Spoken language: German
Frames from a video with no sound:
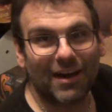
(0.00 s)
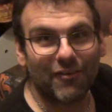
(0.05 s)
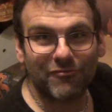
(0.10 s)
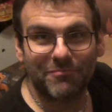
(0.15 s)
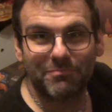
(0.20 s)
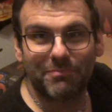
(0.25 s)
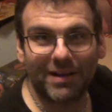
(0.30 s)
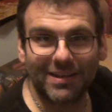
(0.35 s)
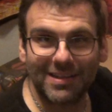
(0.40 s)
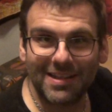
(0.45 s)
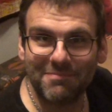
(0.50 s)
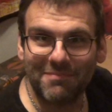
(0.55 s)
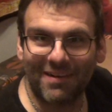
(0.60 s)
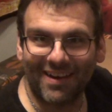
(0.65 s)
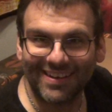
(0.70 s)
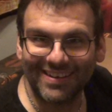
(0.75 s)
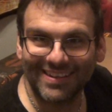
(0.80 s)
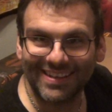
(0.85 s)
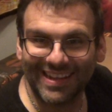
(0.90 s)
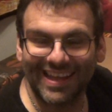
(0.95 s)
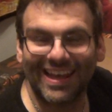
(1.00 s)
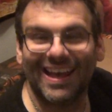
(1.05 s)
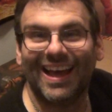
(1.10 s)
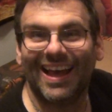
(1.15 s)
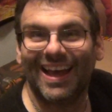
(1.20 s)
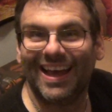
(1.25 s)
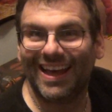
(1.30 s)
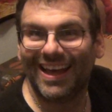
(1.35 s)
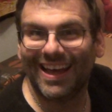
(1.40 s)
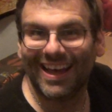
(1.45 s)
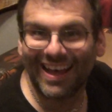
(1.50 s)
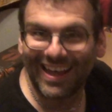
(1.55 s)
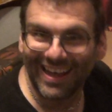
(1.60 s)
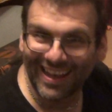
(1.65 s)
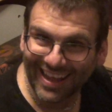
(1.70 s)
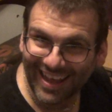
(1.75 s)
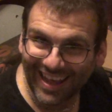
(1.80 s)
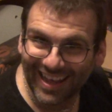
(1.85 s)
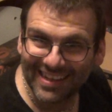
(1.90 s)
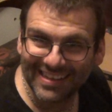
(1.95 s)
auf dem Ballermann?
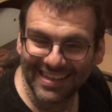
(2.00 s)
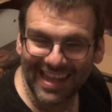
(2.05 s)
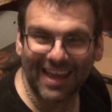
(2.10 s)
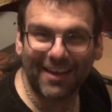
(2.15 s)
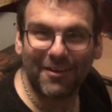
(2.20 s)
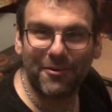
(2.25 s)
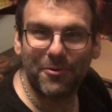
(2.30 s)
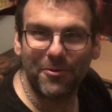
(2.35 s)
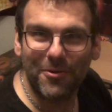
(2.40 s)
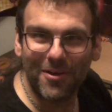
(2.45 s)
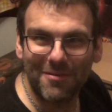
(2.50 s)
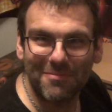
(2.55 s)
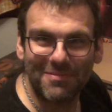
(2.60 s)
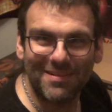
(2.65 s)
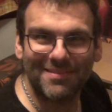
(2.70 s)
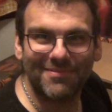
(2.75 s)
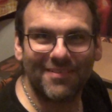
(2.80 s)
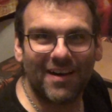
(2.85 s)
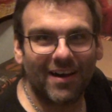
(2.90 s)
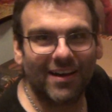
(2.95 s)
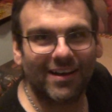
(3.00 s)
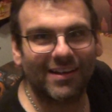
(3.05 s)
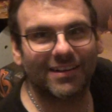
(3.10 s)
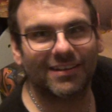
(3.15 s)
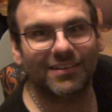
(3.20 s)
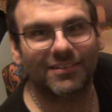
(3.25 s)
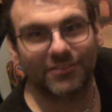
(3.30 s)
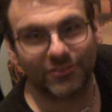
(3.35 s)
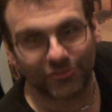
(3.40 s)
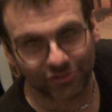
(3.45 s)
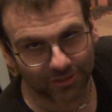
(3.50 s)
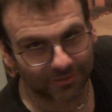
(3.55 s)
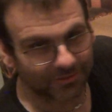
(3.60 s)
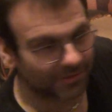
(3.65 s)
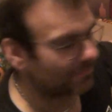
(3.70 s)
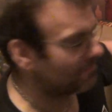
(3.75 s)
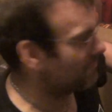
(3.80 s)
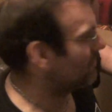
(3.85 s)
Der Kübelwagen. Joke.